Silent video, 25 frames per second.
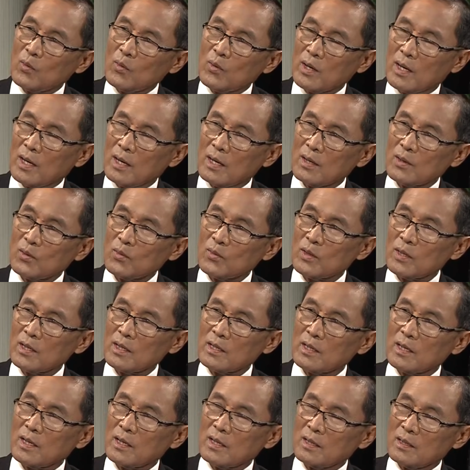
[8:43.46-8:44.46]
na, kuna
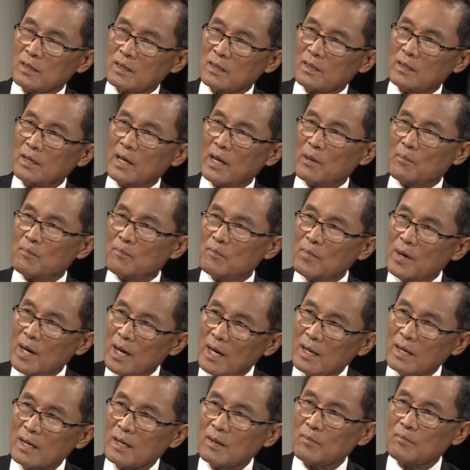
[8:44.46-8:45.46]
na,
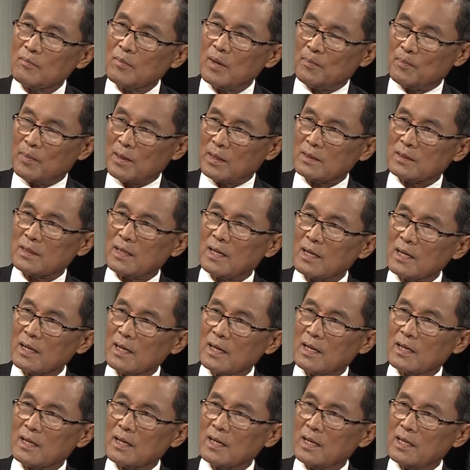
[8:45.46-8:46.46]
naimbag,
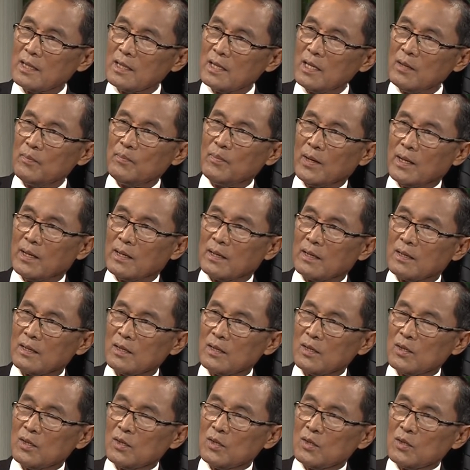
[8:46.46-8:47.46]
mapagtalkan nga adipan. Wow.
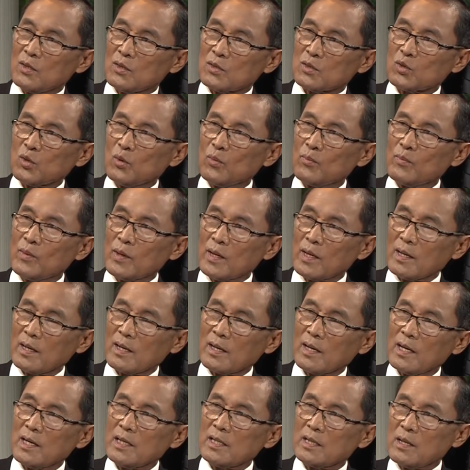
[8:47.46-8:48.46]
Sumrek
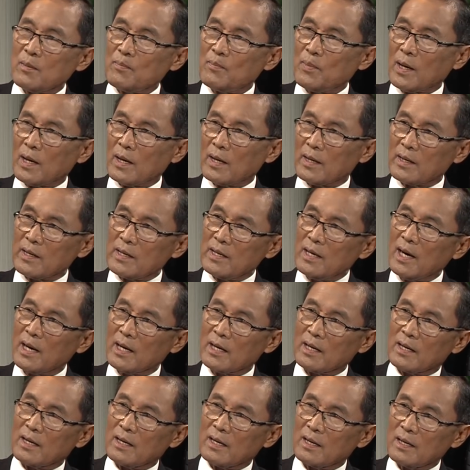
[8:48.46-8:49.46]
ka iti
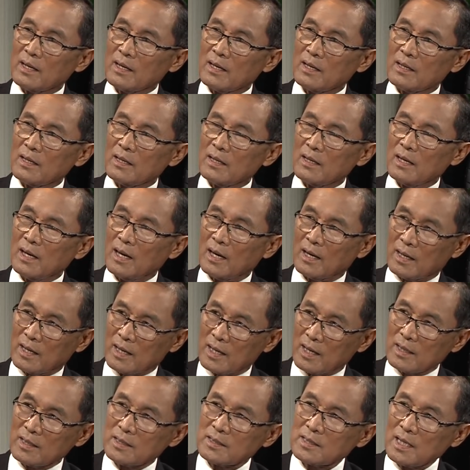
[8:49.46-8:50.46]
pagaryan,
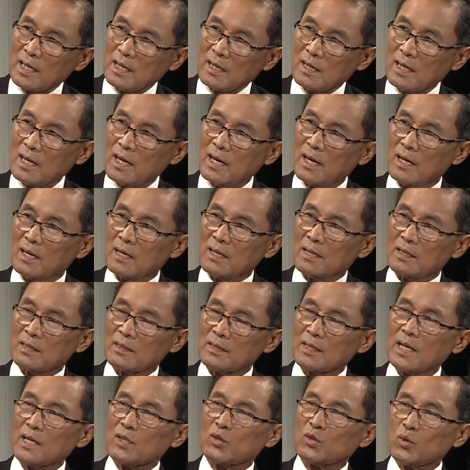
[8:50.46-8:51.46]
agragsak ka. Ah, wow.
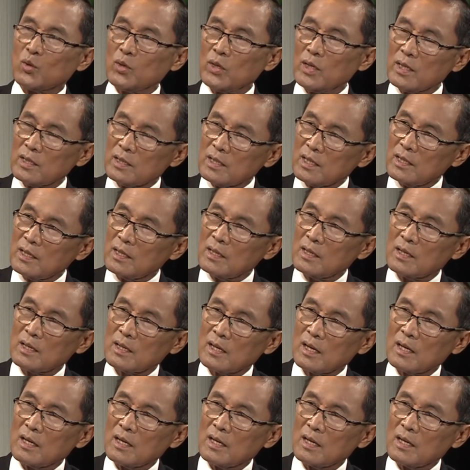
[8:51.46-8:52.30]
Daytoy iti,